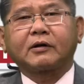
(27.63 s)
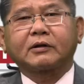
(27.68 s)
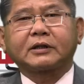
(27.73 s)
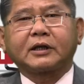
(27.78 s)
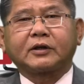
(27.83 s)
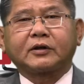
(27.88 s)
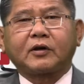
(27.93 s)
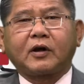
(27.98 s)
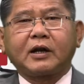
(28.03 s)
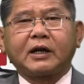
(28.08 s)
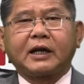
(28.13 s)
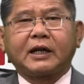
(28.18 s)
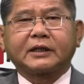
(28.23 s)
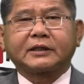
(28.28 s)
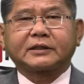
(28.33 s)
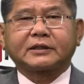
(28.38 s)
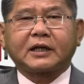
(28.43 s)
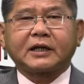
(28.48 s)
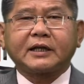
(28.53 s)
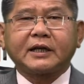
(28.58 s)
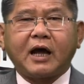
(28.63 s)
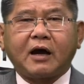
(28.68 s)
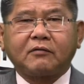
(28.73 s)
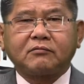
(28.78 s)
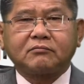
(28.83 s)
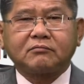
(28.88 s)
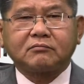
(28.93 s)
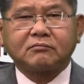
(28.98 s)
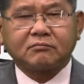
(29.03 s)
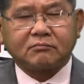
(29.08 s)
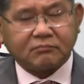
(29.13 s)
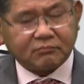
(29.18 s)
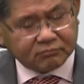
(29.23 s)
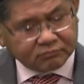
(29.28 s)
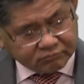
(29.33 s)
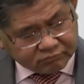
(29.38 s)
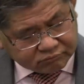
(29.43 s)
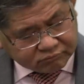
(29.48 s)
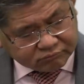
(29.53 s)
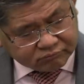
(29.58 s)
có thể nói là chấn động
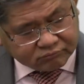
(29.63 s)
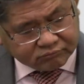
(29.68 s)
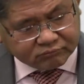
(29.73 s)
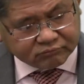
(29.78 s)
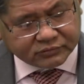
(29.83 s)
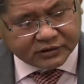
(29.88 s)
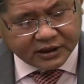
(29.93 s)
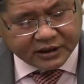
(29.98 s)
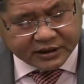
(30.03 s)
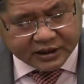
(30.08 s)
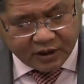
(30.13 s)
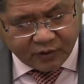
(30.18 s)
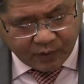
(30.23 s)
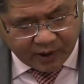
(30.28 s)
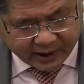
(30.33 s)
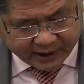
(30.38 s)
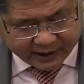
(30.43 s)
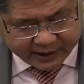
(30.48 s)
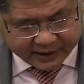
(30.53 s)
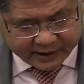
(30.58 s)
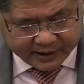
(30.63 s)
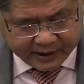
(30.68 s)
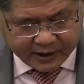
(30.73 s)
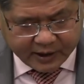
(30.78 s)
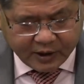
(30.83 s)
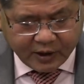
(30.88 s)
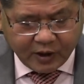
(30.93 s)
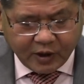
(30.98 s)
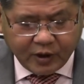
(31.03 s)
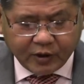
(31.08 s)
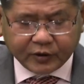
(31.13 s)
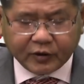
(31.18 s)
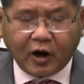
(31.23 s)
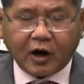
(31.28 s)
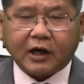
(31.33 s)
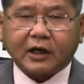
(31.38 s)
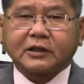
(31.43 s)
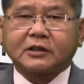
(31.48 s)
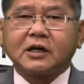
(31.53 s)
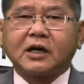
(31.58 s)
chính trường Hoa Kỳ
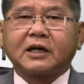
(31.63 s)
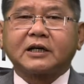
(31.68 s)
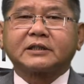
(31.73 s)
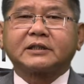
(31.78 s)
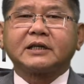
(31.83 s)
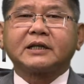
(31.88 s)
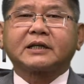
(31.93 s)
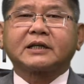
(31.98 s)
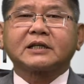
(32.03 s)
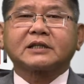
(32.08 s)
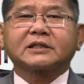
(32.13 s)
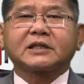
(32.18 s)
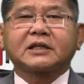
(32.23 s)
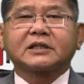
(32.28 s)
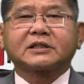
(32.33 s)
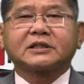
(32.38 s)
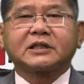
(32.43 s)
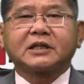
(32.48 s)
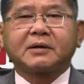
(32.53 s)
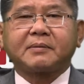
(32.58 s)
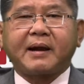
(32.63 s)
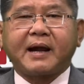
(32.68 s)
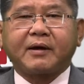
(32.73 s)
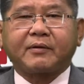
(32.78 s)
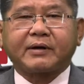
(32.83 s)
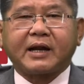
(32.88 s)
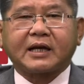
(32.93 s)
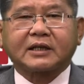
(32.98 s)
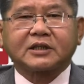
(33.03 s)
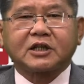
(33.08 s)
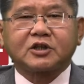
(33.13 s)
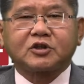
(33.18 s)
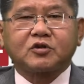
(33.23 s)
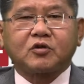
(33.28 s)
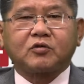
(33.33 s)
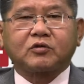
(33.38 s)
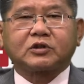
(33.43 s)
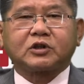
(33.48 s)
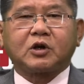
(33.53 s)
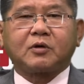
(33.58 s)
đó là thượng nghị sĩ Kirsten Sinema của Đảng Dân
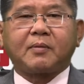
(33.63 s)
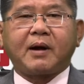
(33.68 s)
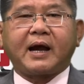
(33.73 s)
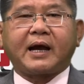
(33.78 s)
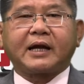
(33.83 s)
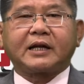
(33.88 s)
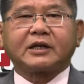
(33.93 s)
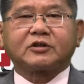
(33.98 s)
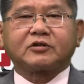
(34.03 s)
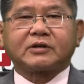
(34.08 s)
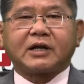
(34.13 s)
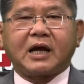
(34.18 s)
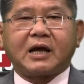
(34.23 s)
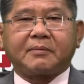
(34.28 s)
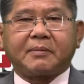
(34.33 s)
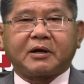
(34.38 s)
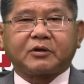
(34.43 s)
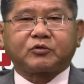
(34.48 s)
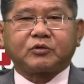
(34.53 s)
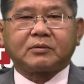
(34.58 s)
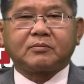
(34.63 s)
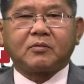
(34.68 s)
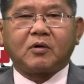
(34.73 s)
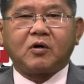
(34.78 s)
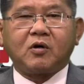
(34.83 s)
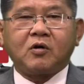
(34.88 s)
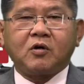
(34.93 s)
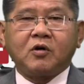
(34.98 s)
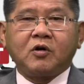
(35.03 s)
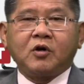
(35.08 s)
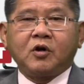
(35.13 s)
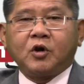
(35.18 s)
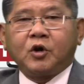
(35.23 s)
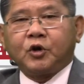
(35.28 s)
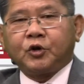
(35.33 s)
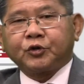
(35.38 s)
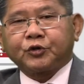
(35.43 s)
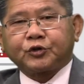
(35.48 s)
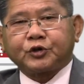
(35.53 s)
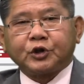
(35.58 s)
Chủ tiểu bang Arizona bà tuyên bố
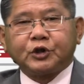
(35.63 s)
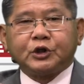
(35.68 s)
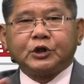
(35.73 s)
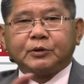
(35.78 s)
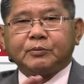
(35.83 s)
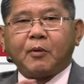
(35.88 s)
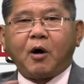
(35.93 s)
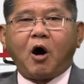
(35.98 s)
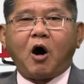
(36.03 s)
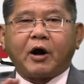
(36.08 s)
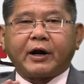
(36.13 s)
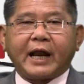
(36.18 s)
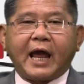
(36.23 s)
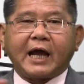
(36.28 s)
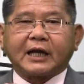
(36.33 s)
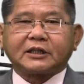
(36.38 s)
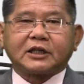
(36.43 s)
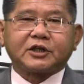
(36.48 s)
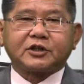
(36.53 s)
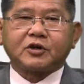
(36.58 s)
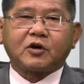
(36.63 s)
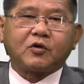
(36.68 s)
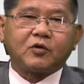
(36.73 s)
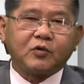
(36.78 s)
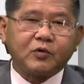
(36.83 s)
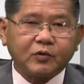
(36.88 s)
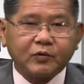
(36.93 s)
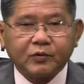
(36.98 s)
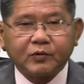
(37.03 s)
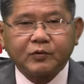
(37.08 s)
từ bỏ Đảng Dân Chủ.